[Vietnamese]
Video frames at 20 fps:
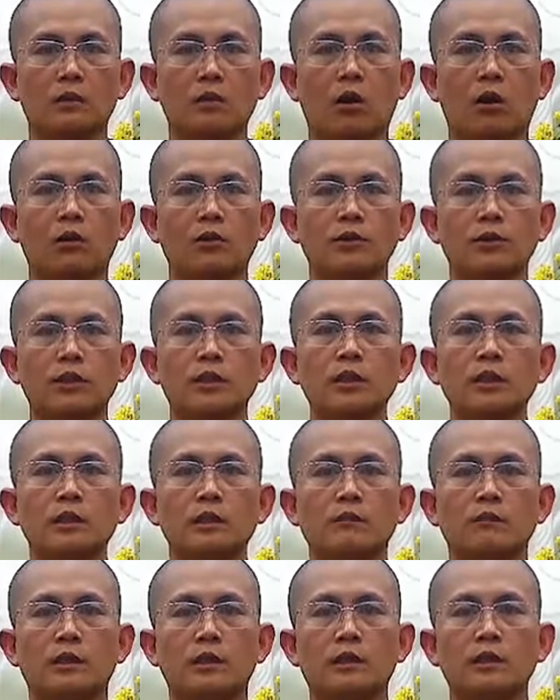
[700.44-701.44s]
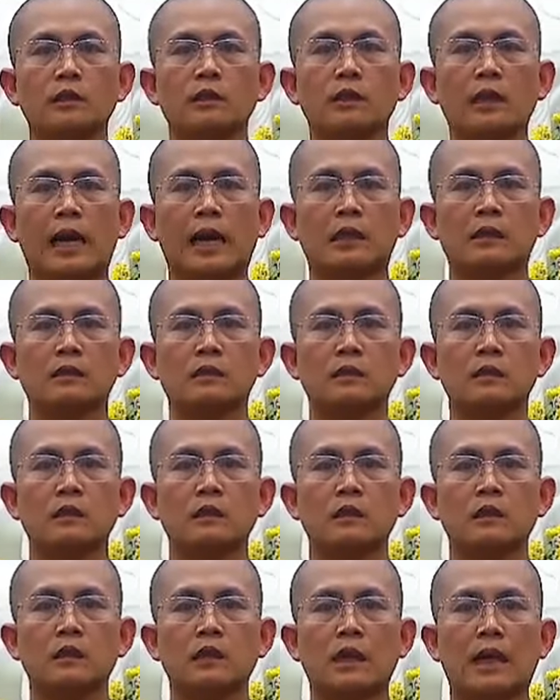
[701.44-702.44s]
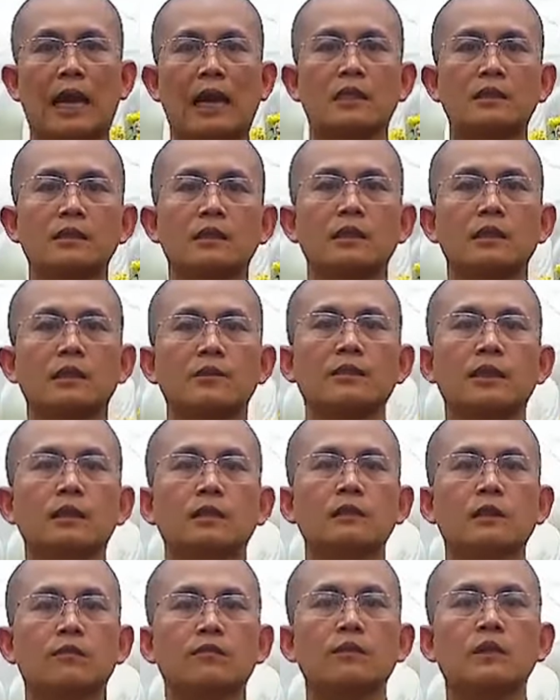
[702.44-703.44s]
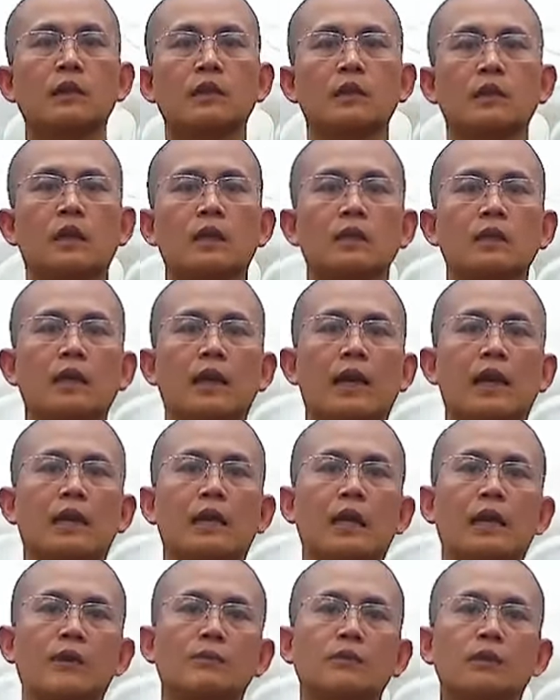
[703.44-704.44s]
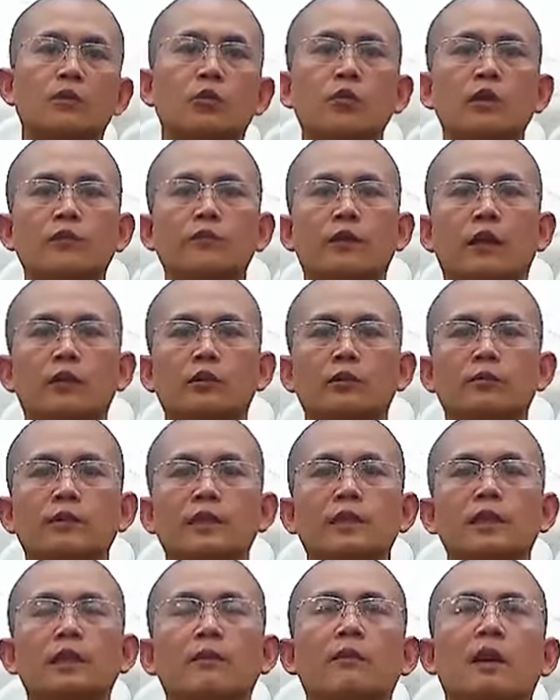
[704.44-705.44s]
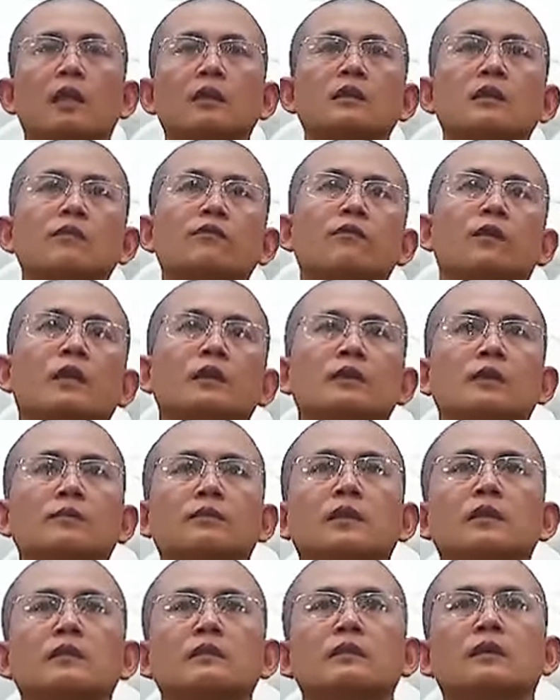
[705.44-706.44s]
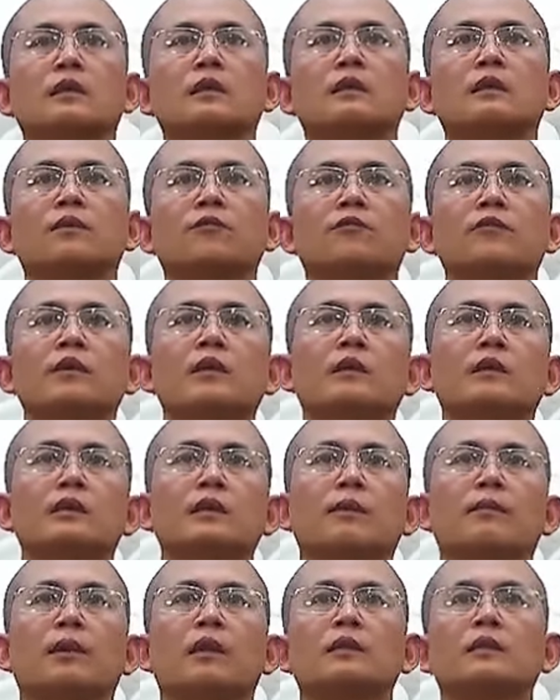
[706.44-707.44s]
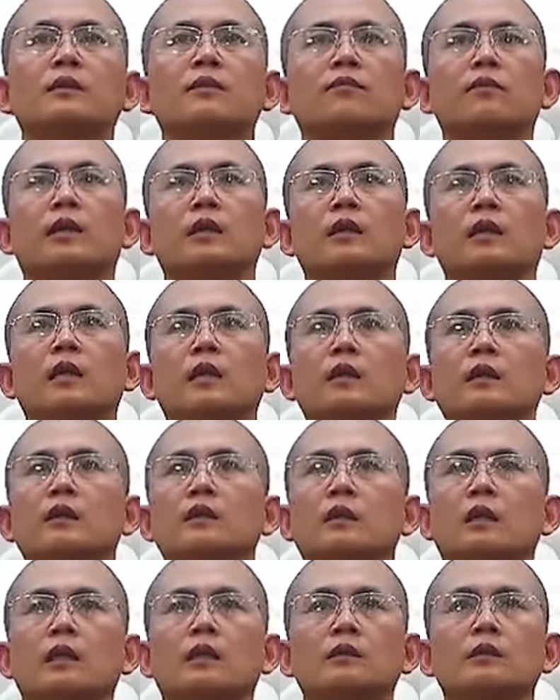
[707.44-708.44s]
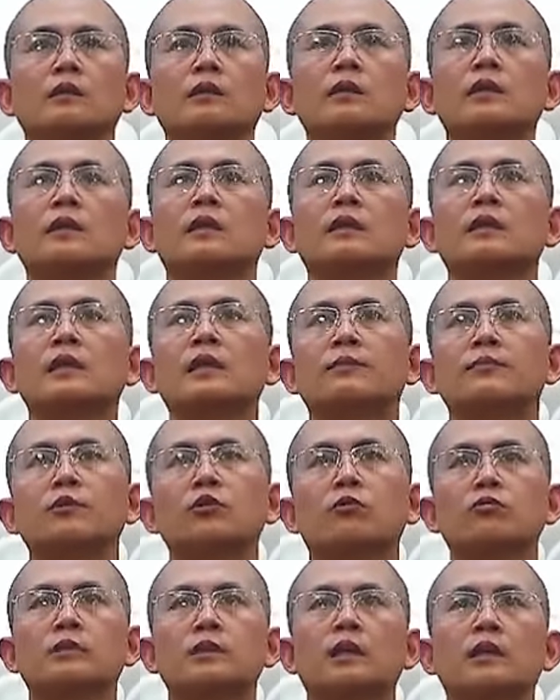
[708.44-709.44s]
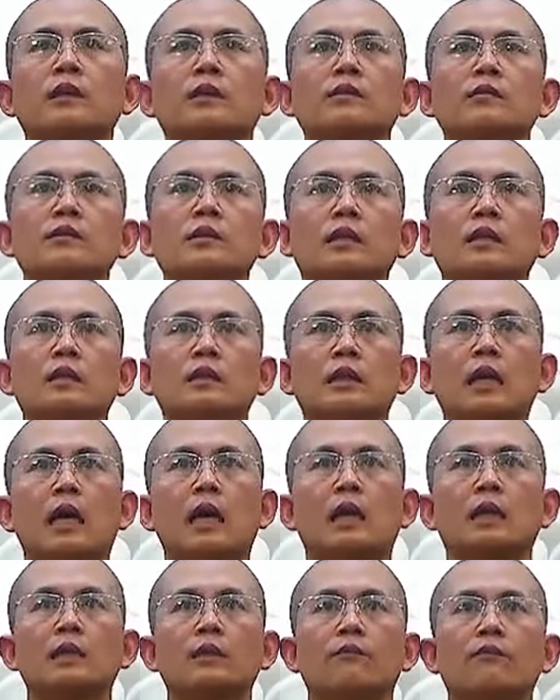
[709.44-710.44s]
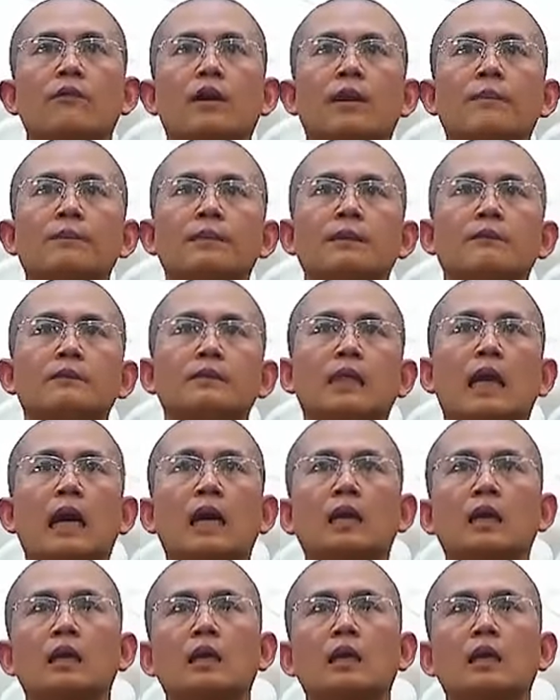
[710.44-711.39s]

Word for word: thọ trì mà thực hành cái gì thì mình được phước đấy hàng ngày mình quy phật rồi mình niệm ân đức phật thì mình được cái phước niệm ân đức phật à, những thiện nghiệp dục giới nó sinh ra niệm pháp niệm tăng